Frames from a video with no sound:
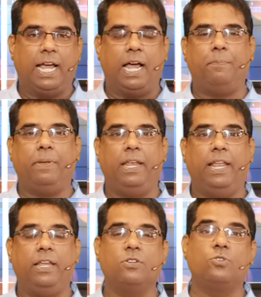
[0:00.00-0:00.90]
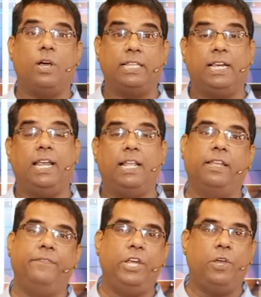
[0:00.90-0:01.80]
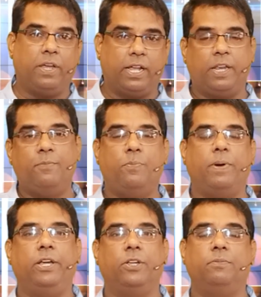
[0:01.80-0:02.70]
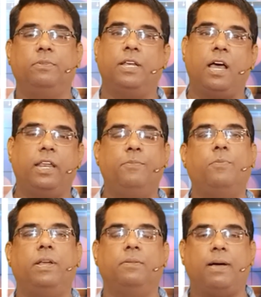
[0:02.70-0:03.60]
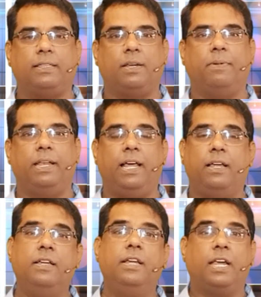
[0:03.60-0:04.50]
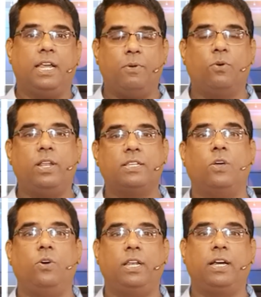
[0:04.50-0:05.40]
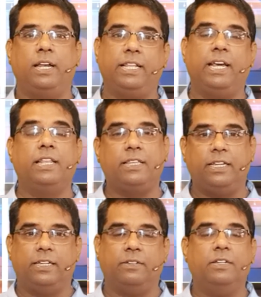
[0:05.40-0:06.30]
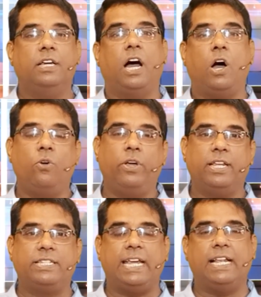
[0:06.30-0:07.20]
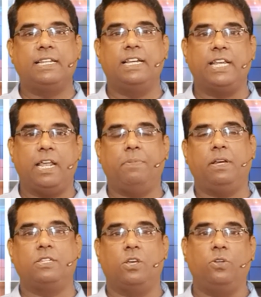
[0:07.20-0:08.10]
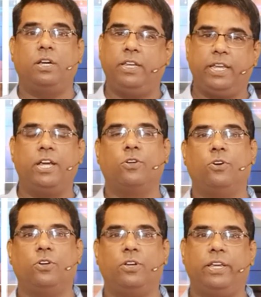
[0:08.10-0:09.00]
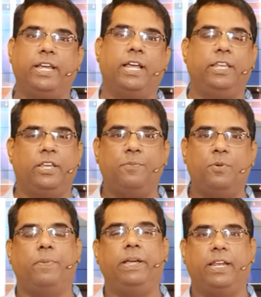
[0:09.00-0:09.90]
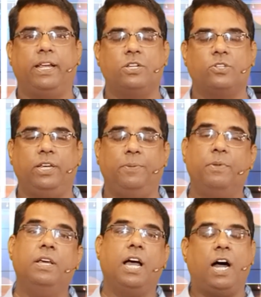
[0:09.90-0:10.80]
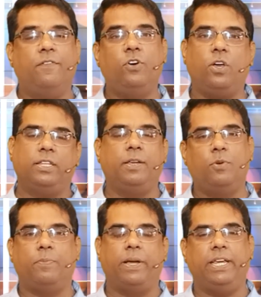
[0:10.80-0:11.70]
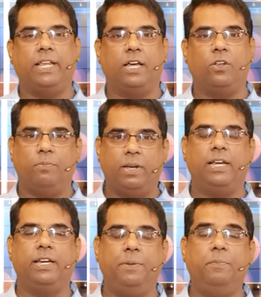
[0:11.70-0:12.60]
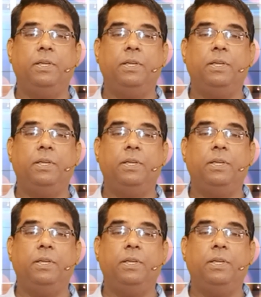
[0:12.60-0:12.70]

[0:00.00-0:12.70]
ஆப் இல்லை ஸோ அதனால் அந்த வீடியோவை ரிமூவ் பண்ணிட்டோம் நாங்கள் ரிமூவ் பண்ணது மாத்திரமல்ல நம்ம கூட சகோதரர்கள் இதை எடுத்து அவங்களுடைய சேனல்ஸில் ஷேர் பண்ணுற சகோதரர்கிட்ட கேட்டுக்கொண்டோம் நீங்கள் அதையும் ரிமூவ் பண்ணிடுங்கன்னு சொல்லி அவங்களும் அதை ரிமூவ் பண்ணிட்டாங்க ரொம்ப நன்றி